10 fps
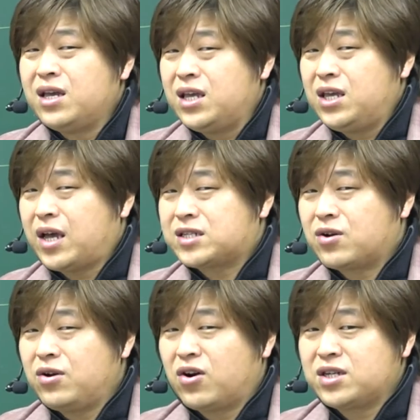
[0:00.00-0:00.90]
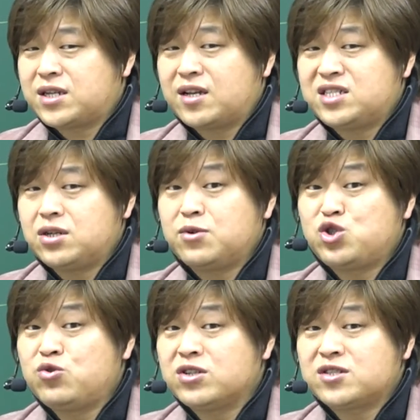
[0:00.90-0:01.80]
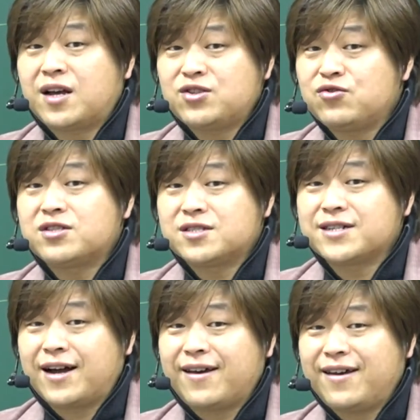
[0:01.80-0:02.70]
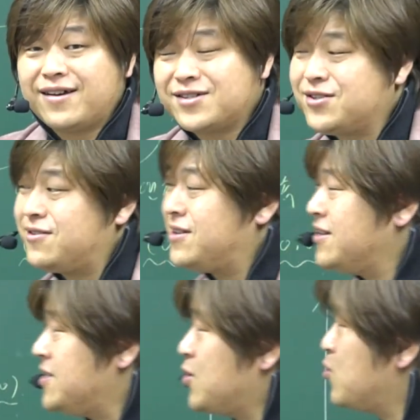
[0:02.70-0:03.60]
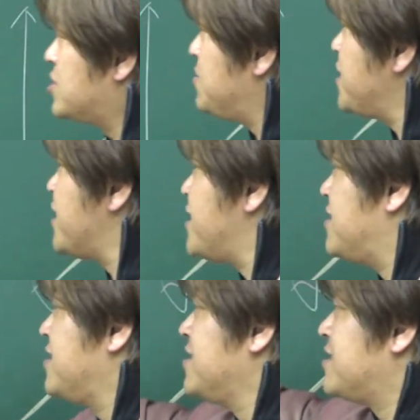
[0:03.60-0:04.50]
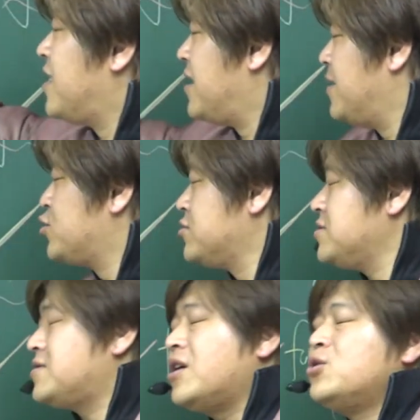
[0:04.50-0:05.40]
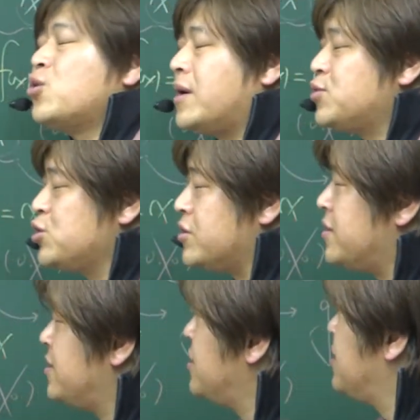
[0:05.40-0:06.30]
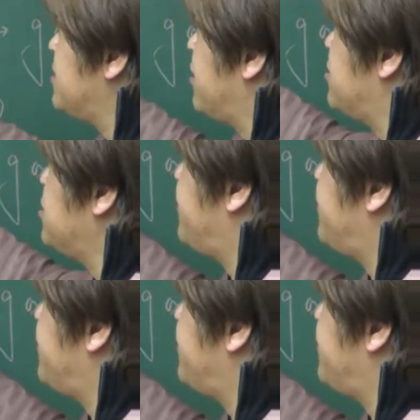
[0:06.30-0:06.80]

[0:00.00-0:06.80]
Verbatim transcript: 이 x 이퀄 0이 사는 지점이 주어지든 안 주어지든 간에 그죠? 이 정도쯤이야. 다항함수는 다 연속함수. 얘는요